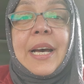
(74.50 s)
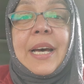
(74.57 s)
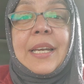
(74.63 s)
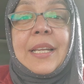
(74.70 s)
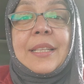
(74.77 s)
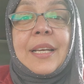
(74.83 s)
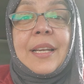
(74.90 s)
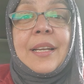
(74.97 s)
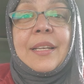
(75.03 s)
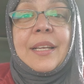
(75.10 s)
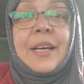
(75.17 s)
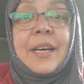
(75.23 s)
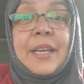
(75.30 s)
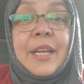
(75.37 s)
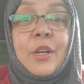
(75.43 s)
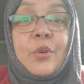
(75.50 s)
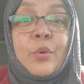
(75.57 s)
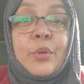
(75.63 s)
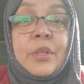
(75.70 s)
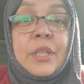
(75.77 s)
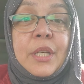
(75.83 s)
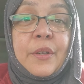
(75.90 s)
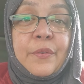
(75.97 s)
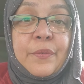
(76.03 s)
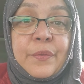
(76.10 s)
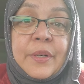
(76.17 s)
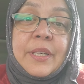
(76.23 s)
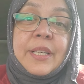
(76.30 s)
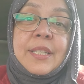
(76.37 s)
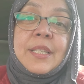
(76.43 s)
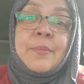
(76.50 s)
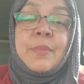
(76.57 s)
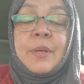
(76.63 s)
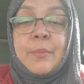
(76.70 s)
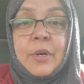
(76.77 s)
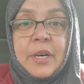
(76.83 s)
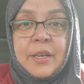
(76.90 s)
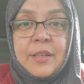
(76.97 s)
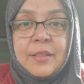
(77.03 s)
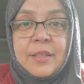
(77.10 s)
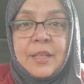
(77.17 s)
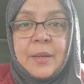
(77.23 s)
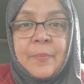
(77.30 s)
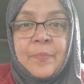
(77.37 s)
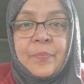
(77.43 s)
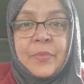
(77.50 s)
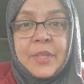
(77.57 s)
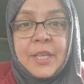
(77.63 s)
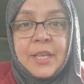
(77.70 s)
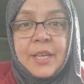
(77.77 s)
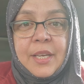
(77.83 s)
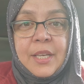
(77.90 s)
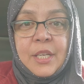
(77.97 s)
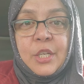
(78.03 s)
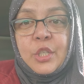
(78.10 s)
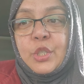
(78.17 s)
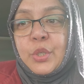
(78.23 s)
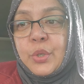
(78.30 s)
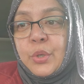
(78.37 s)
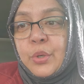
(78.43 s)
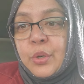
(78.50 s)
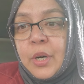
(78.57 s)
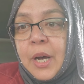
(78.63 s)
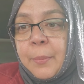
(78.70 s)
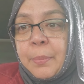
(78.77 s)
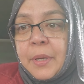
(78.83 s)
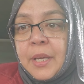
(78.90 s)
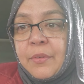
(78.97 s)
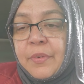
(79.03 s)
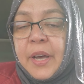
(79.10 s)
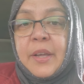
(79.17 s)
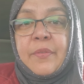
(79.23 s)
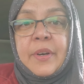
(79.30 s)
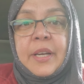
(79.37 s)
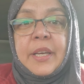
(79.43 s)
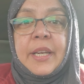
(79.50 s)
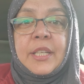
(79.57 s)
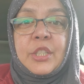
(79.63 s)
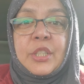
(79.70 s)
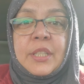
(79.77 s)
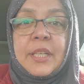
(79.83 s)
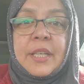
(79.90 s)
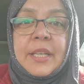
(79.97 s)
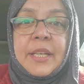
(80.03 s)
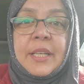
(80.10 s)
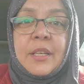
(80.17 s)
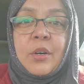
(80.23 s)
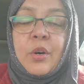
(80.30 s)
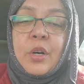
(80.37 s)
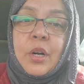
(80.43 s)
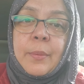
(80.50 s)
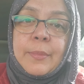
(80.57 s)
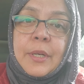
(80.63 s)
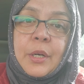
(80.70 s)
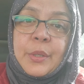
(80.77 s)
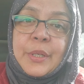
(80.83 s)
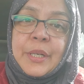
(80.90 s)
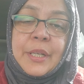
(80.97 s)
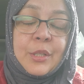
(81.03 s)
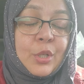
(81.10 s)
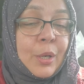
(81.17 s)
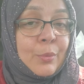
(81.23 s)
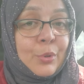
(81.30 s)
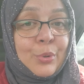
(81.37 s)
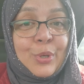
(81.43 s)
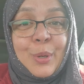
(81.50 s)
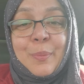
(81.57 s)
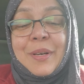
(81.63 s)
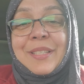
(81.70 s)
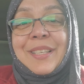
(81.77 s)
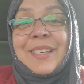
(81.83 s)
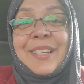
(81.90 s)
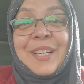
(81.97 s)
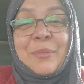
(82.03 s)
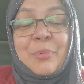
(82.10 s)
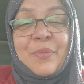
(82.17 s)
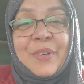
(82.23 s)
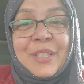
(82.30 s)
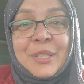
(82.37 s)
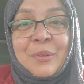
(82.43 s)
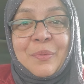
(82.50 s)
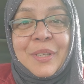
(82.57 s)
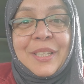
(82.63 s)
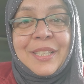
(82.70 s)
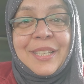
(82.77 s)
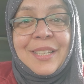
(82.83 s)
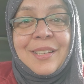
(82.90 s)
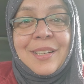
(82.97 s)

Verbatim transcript: अल्लाह ताला ने हर एक को डिफरेंट किस्म की महारत दी है ठीक है जो आपकी वाइफ अगर इंजीनियर है और आप डॉक्टर हैं तो आप दोनों के पास अलग प्रोफेशनल फील्ड की